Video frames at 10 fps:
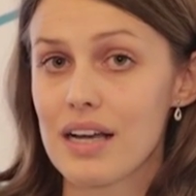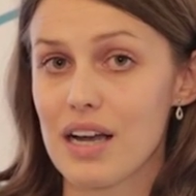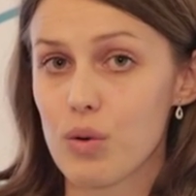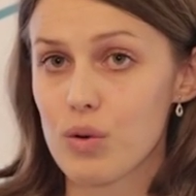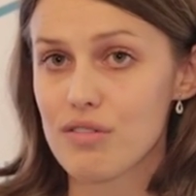
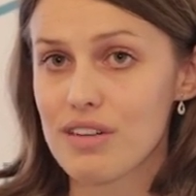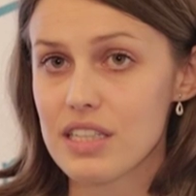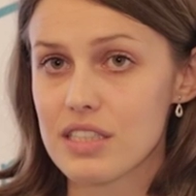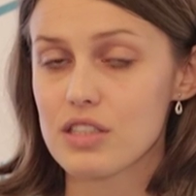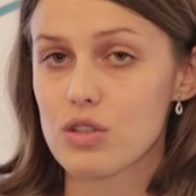
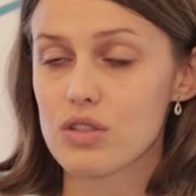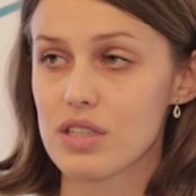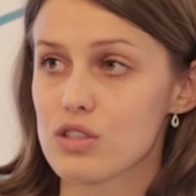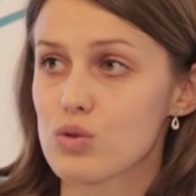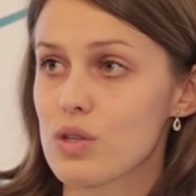Kangurowanie i ten
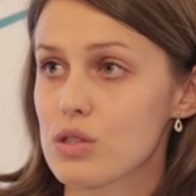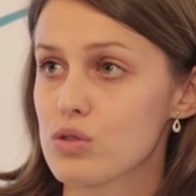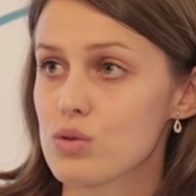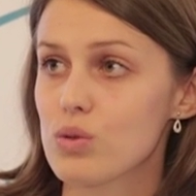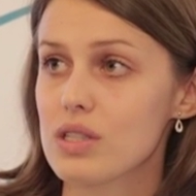kontakt skóra
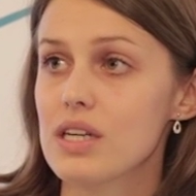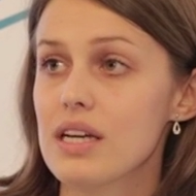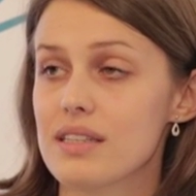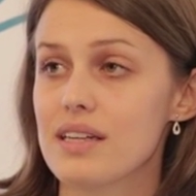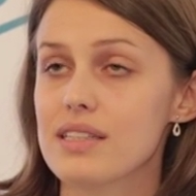do skóry
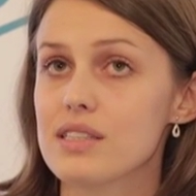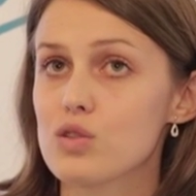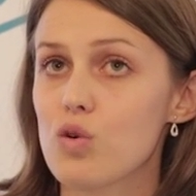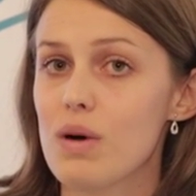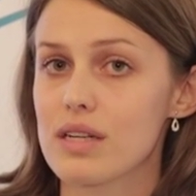daje
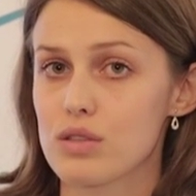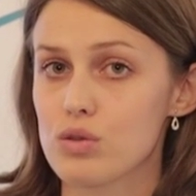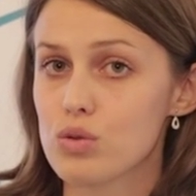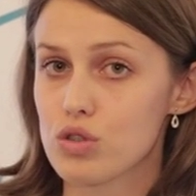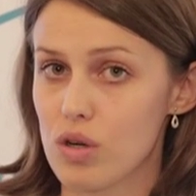dziecku bardzo
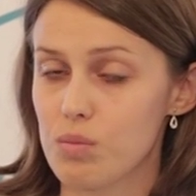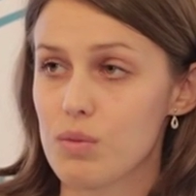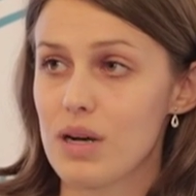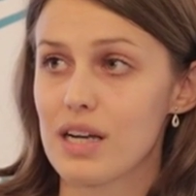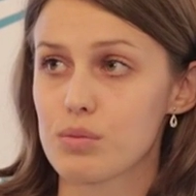dużo.
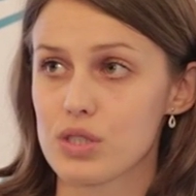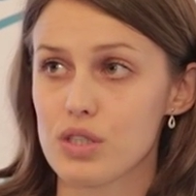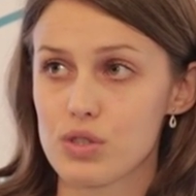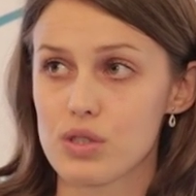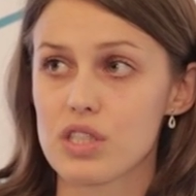Pomaga
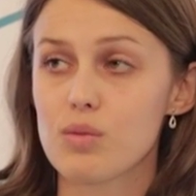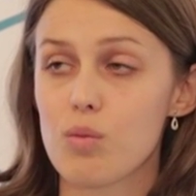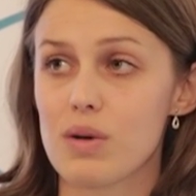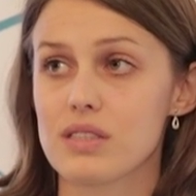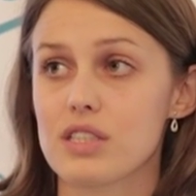przede wszystkim
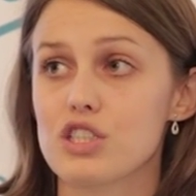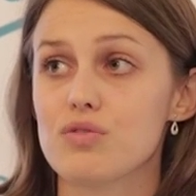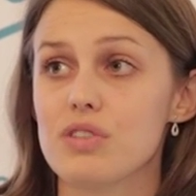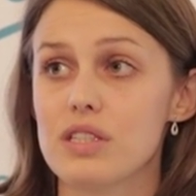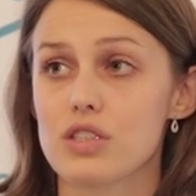
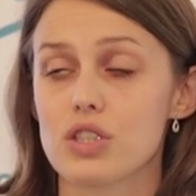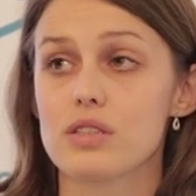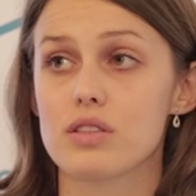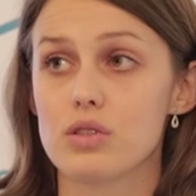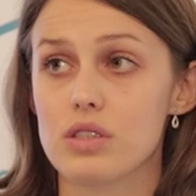umacniać więź
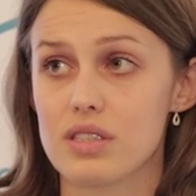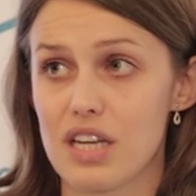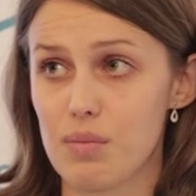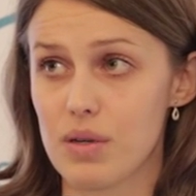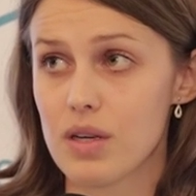z
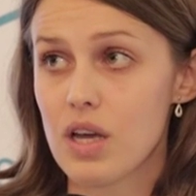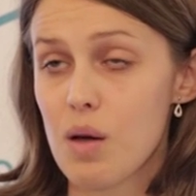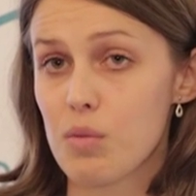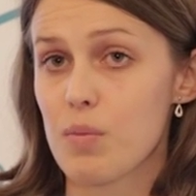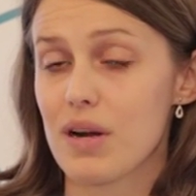rodzicami.
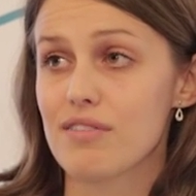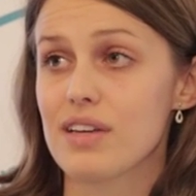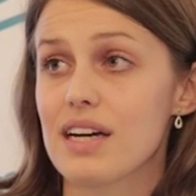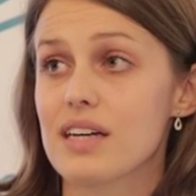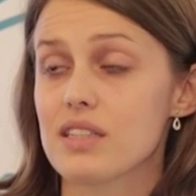
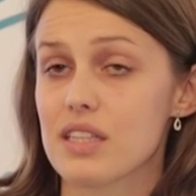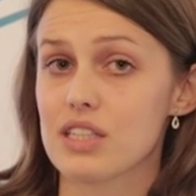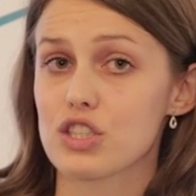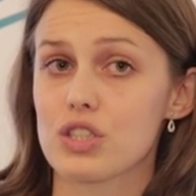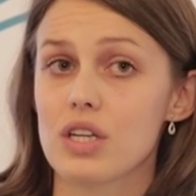Poprawia
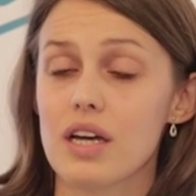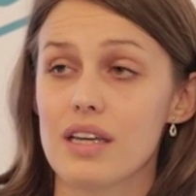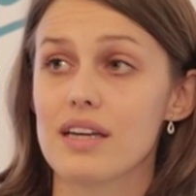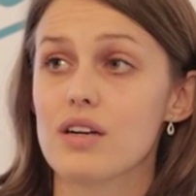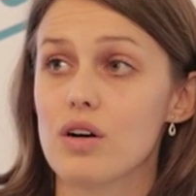też
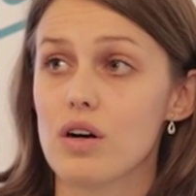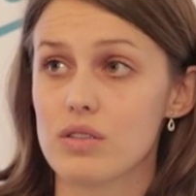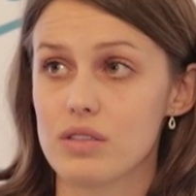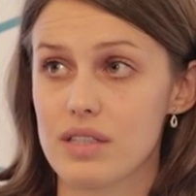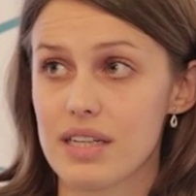jego
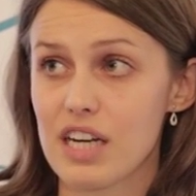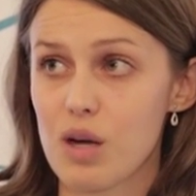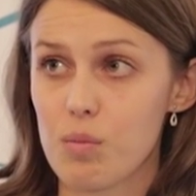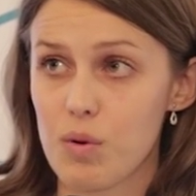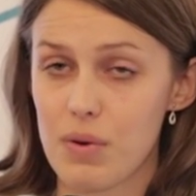
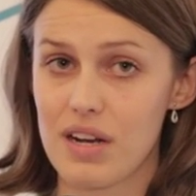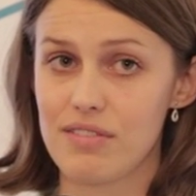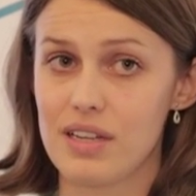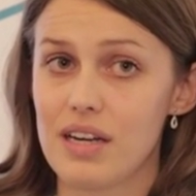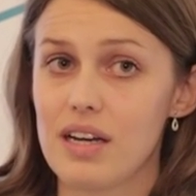oddech,
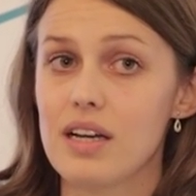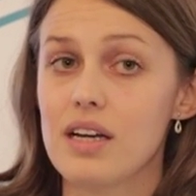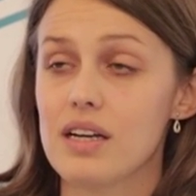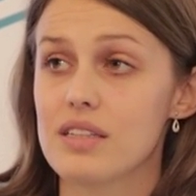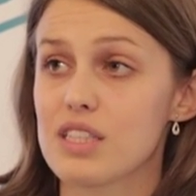poprawia,
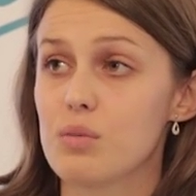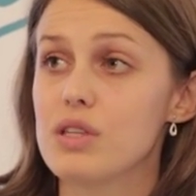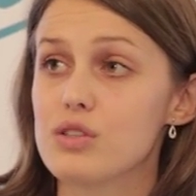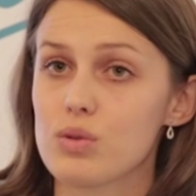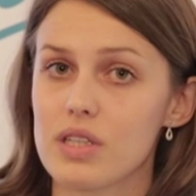
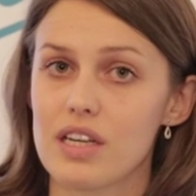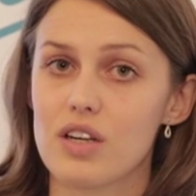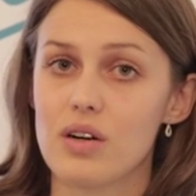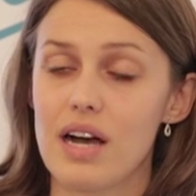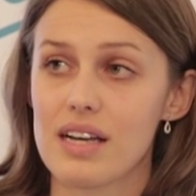stabilizuje
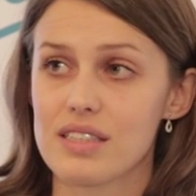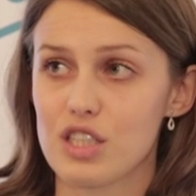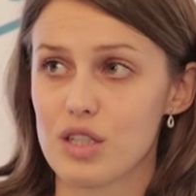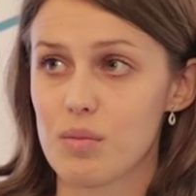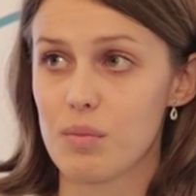jego
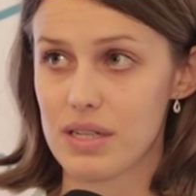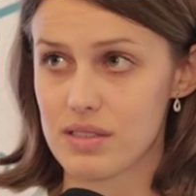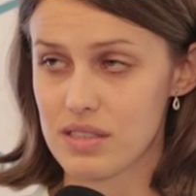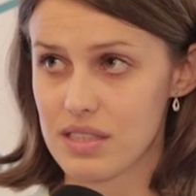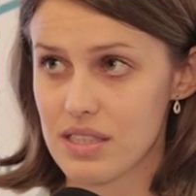akcję
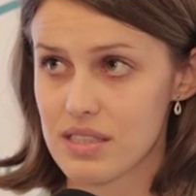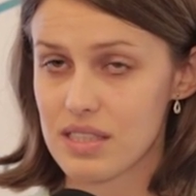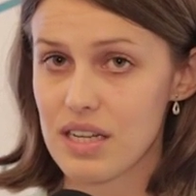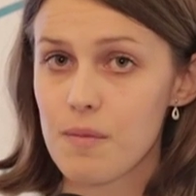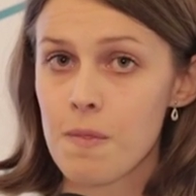pracy
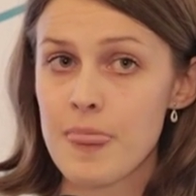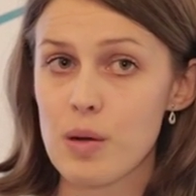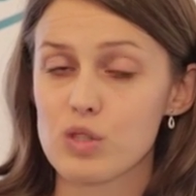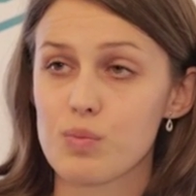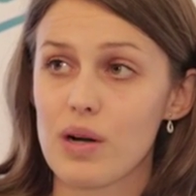serca,
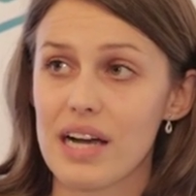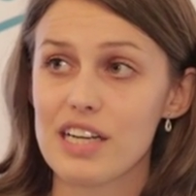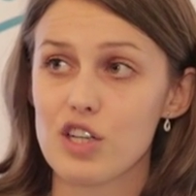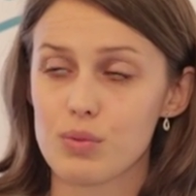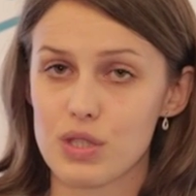
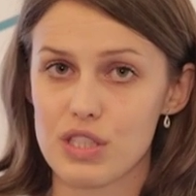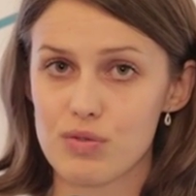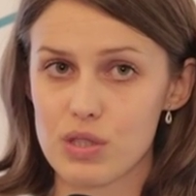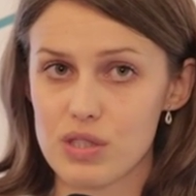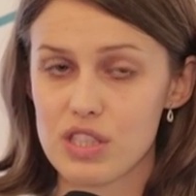uspokaja go przede
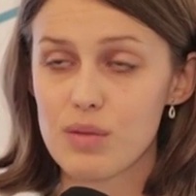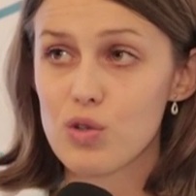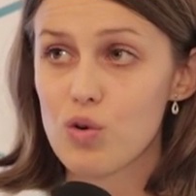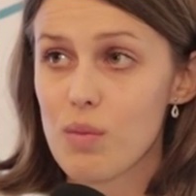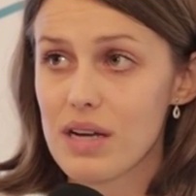wszystkim
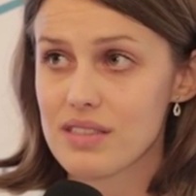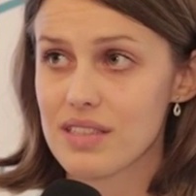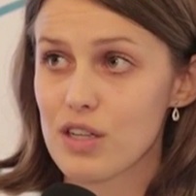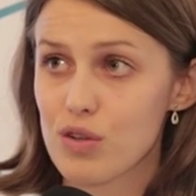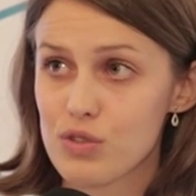i
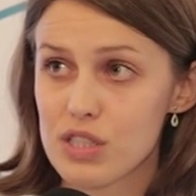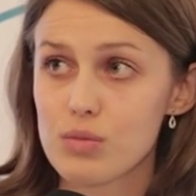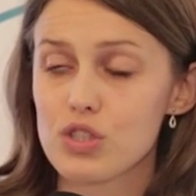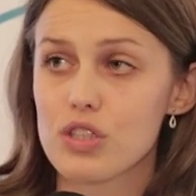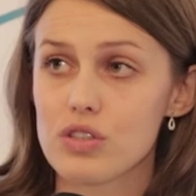umacnia go w
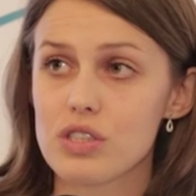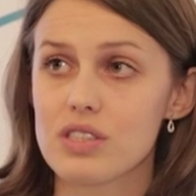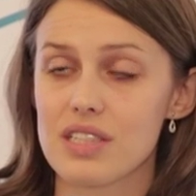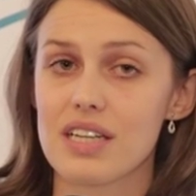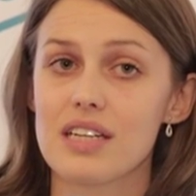tym, że
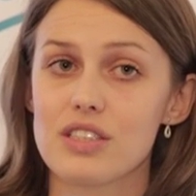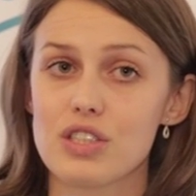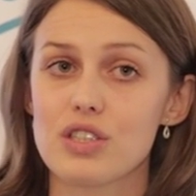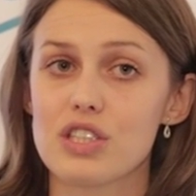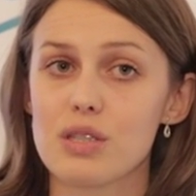rodzice
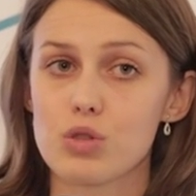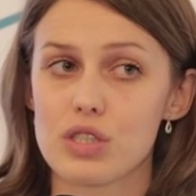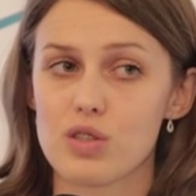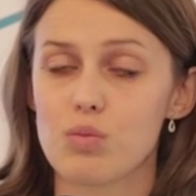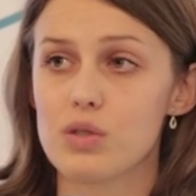dzięki temu,
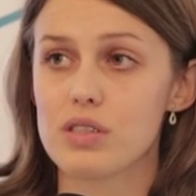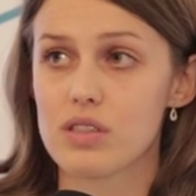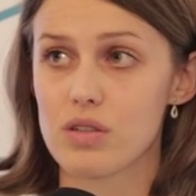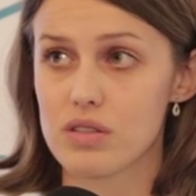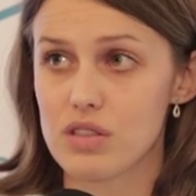że są
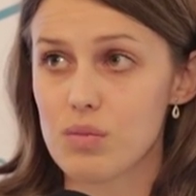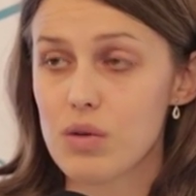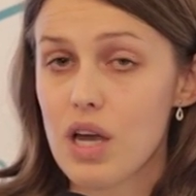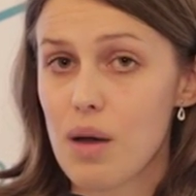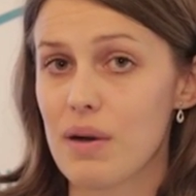blisko z nim,
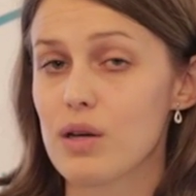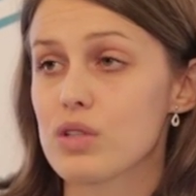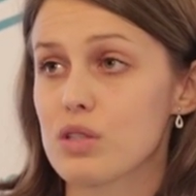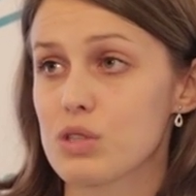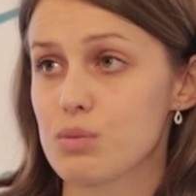
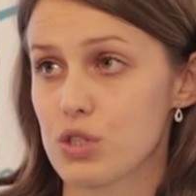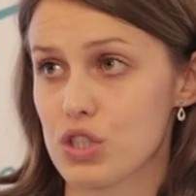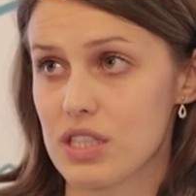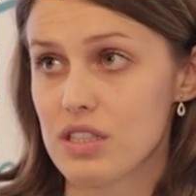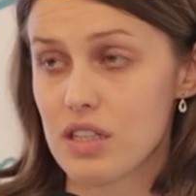mają ten
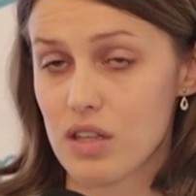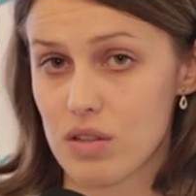bezpośredni